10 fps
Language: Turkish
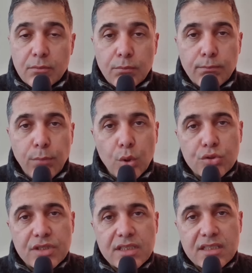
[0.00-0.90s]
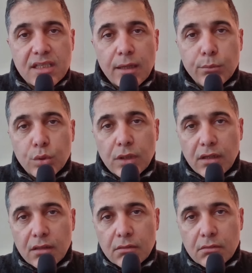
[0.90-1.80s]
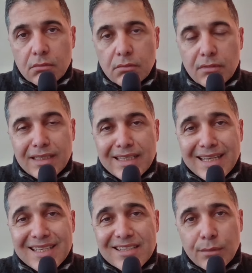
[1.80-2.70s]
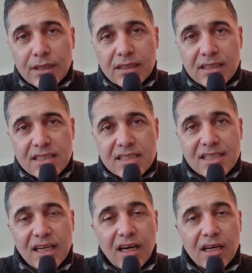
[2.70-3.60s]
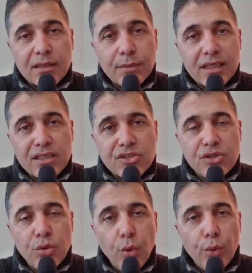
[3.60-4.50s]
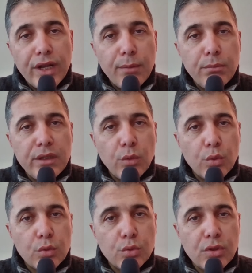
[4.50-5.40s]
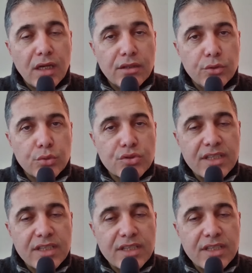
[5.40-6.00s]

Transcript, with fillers: Borsa İstanbul'a ne zaman hisse almak için önemli olduğunu anlıyoruz.